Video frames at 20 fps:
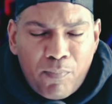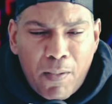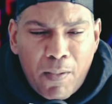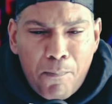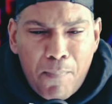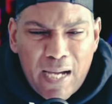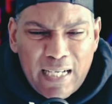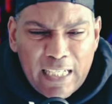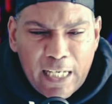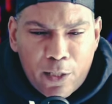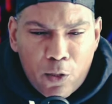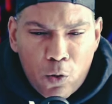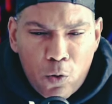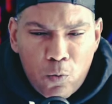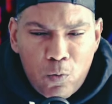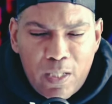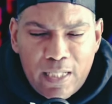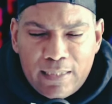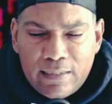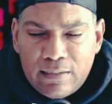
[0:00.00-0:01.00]
Manny
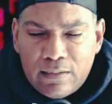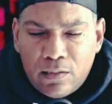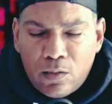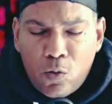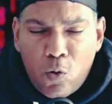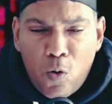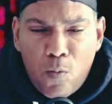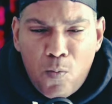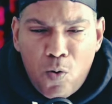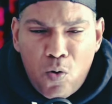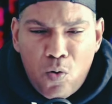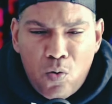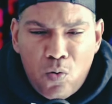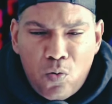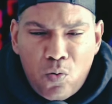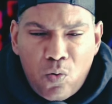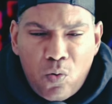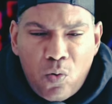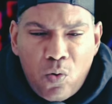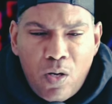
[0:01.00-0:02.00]
Robles
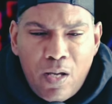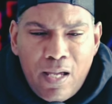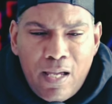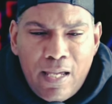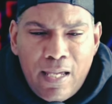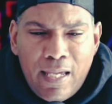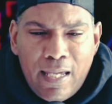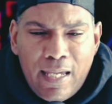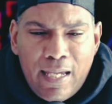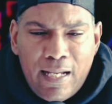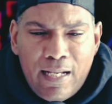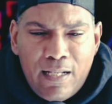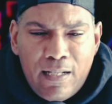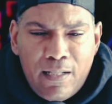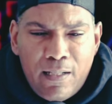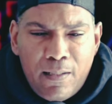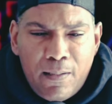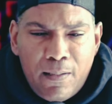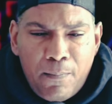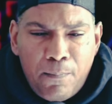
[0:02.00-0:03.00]
como
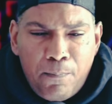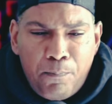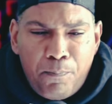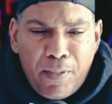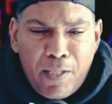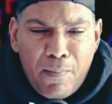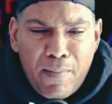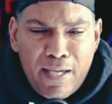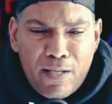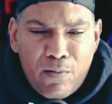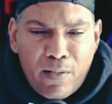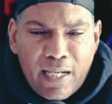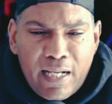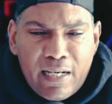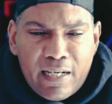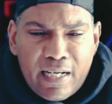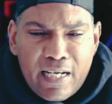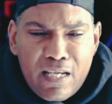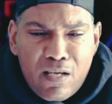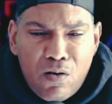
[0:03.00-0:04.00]
el primero en
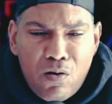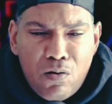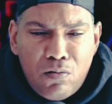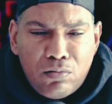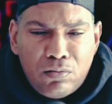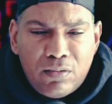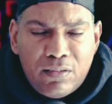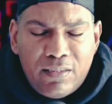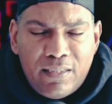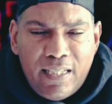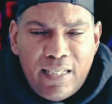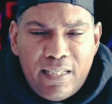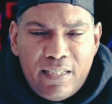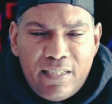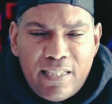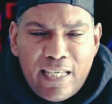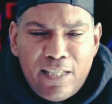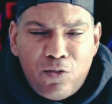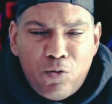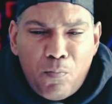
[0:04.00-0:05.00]
el rincón de
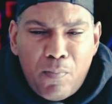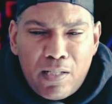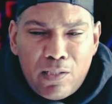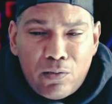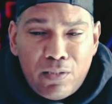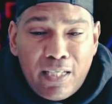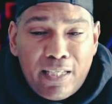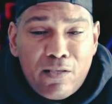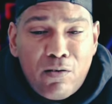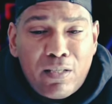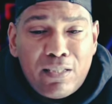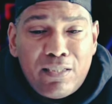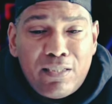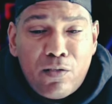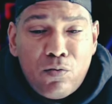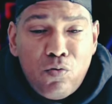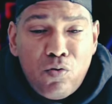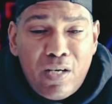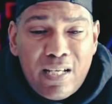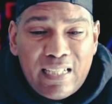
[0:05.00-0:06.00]
Jason Malone y creo que
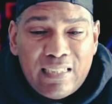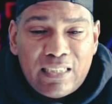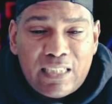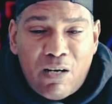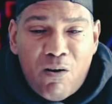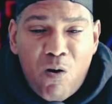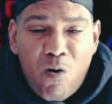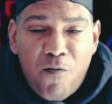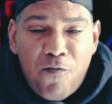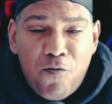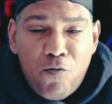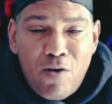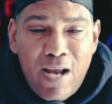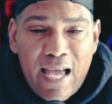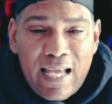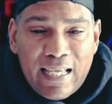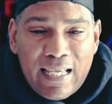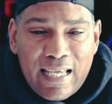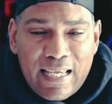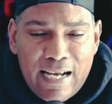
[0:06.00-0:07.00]
hicieron un gran trabajo. Fue
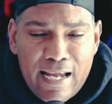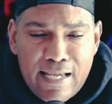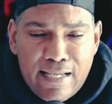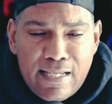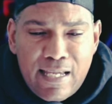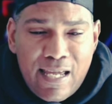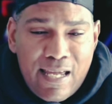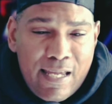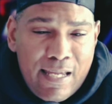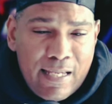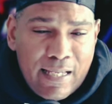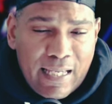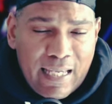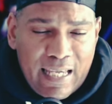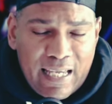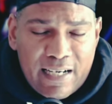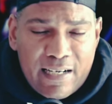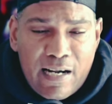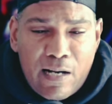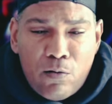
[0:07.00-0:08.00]
una gran
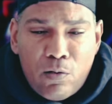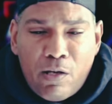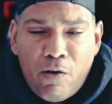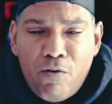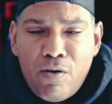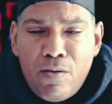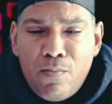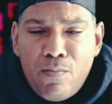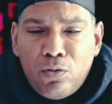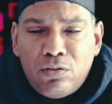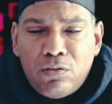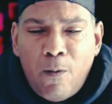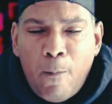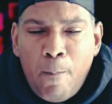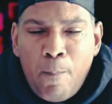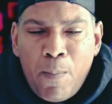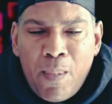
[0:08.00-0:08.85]
guerra lo que vimos